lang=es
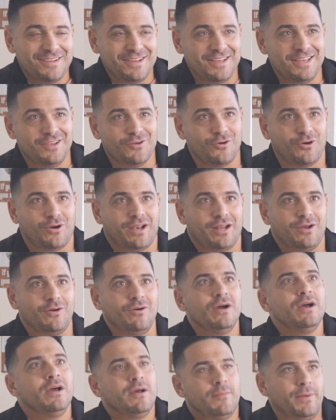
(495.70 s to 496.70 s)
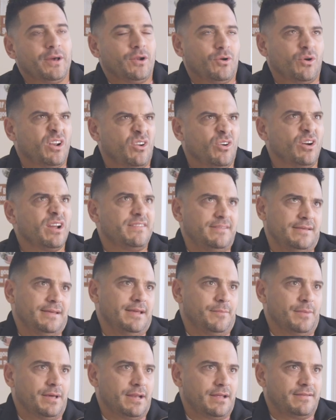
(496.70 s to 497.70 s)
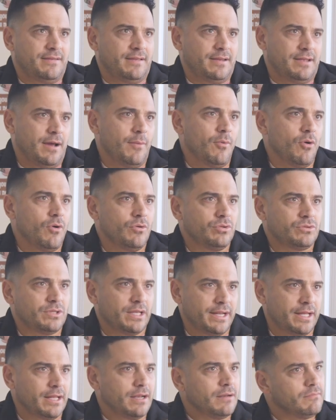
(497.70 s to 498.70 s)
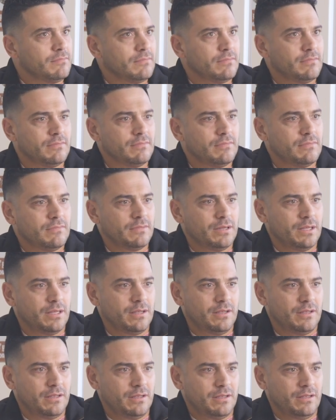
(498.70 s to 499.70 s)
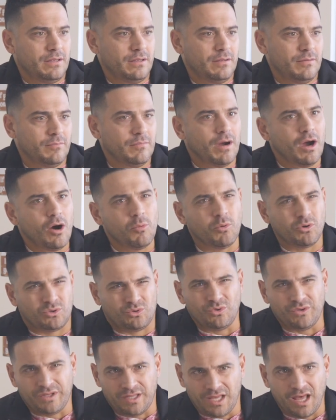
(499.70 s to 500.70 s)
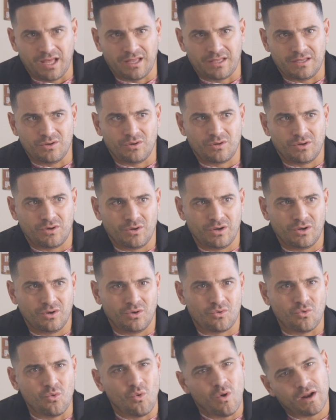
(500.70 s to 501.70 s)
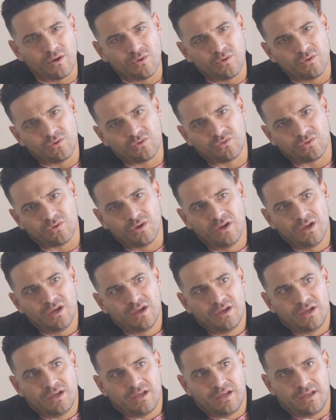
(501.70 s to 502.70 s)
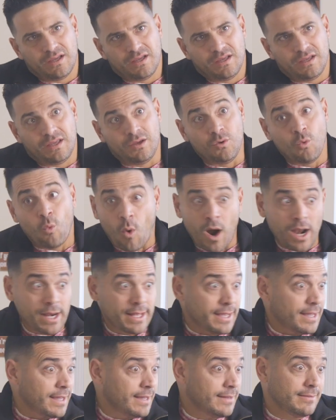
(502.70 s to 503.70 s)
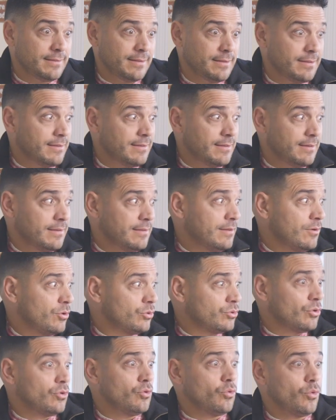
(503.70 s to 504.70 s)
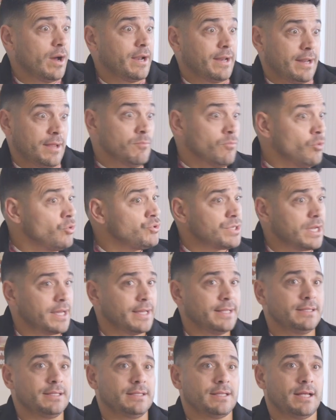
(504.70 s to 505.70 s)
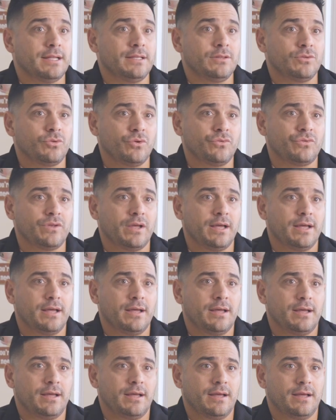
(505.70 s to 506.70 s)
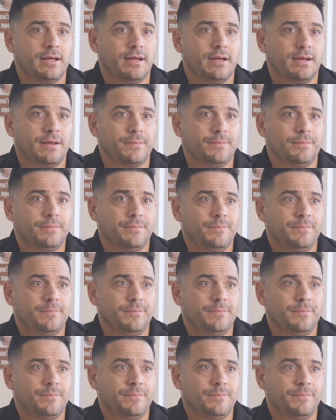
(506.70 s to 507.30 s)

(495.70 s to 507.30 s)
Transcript: Y yo creo, pero creo que sí que mereceríamos tener eh, más oportunidades. Yo creo que los cubanos, eh, igual que gente de, otros lugares, hay mucha gente talentosa.